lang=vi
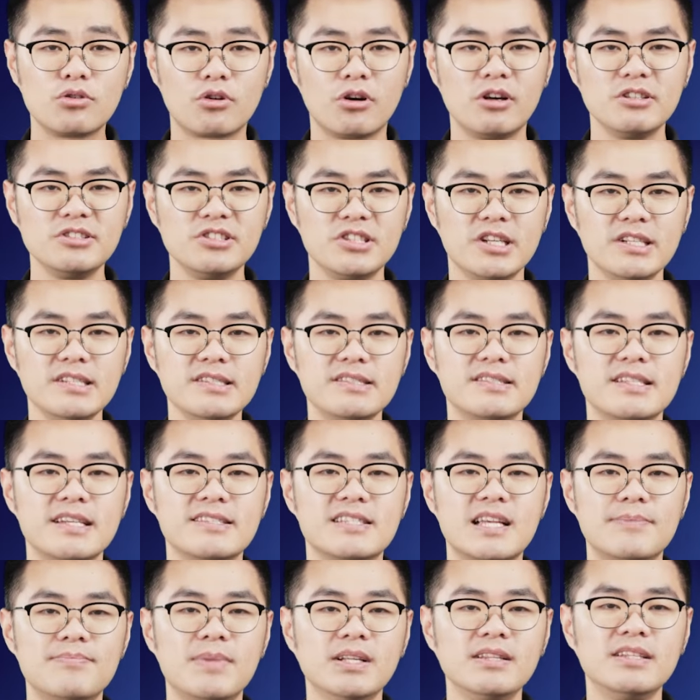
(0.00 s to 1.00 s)
Crosstrek sẽ
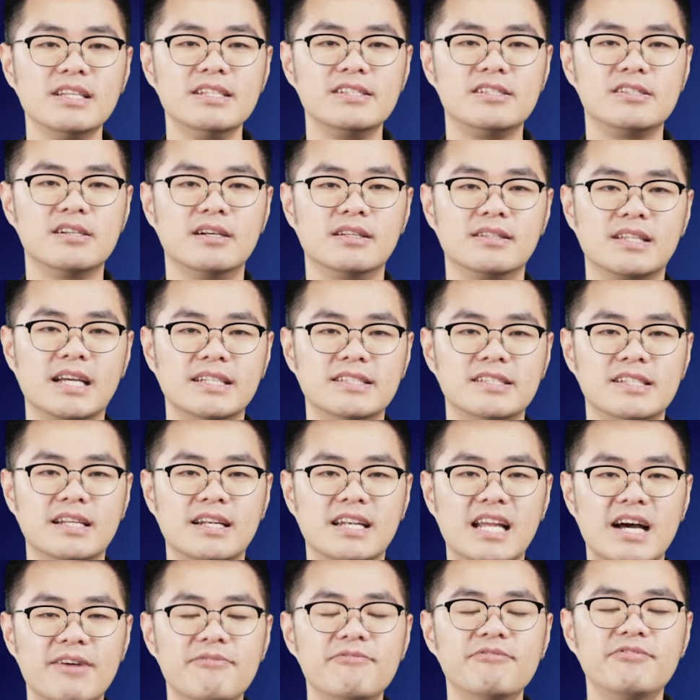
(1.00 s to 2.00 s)
ra mắt thị trường tại triển
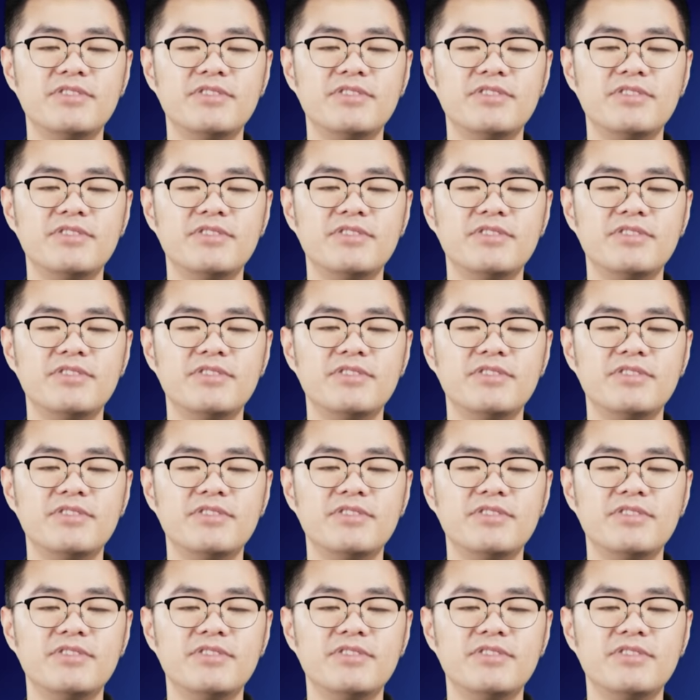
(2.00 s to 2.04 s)
lãm